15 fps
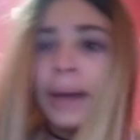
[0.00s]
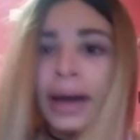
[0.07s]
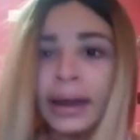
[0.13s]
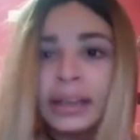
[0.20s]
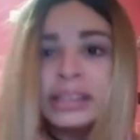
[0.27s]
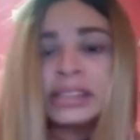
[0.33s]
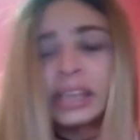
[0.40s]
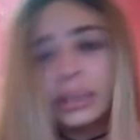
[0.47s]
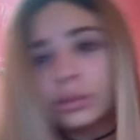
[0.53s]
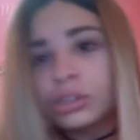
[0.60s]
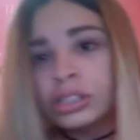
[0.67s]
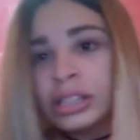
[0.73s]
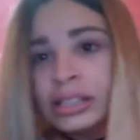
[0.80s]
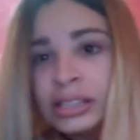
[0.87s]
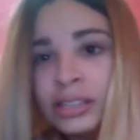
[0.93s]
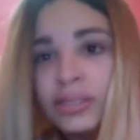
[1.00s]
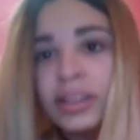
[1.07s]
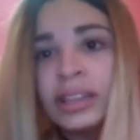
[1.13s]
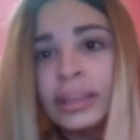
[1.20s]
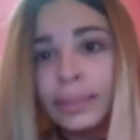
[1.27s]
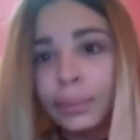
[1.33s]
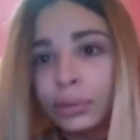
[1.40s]
Para de ser iludida assim,
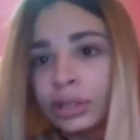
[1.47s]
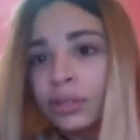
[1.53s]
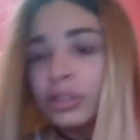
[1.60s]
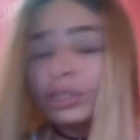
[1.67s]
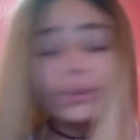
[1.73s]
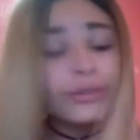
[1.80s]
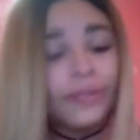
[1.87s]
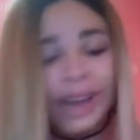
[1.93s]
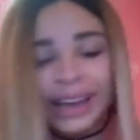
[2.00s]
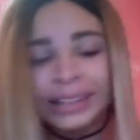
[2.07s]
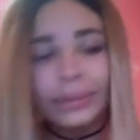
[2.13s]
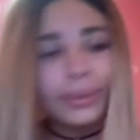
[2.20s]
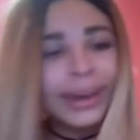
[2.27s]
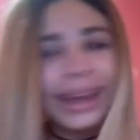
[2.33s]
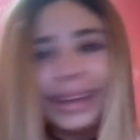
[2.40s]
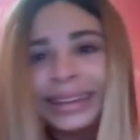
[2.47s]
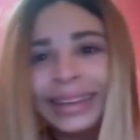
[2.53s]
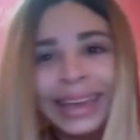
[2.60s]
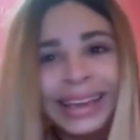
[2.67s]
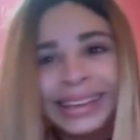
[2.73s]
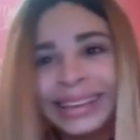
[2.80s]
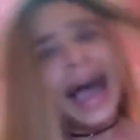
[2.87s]
filha da puta. Você não vai namorar
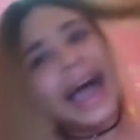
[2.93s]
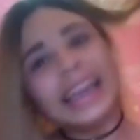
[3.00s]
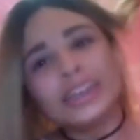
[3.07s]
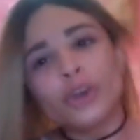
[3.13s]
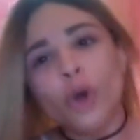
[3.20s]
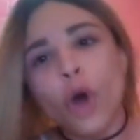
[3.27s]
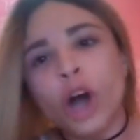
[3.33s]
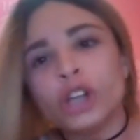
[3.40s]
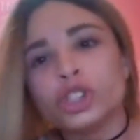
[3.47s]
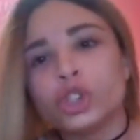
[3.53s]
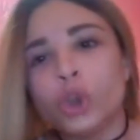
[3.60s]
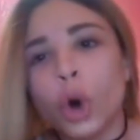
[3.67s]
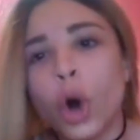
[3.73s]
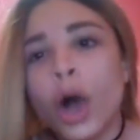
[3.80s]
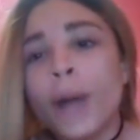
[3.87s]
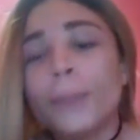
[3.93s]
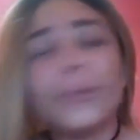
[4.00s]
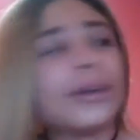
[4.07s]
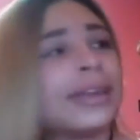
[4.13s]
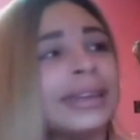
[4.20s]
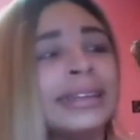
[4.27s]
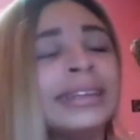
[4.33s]
ninguém. Ai, que ódio!
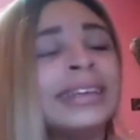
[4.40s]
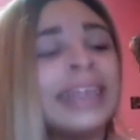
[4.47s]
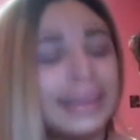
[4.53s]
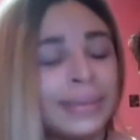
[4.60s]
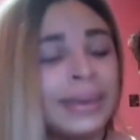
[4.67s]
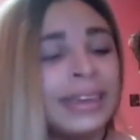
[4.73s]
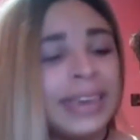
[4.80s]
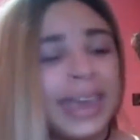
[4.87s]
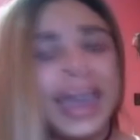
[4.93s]
Porque ninguém me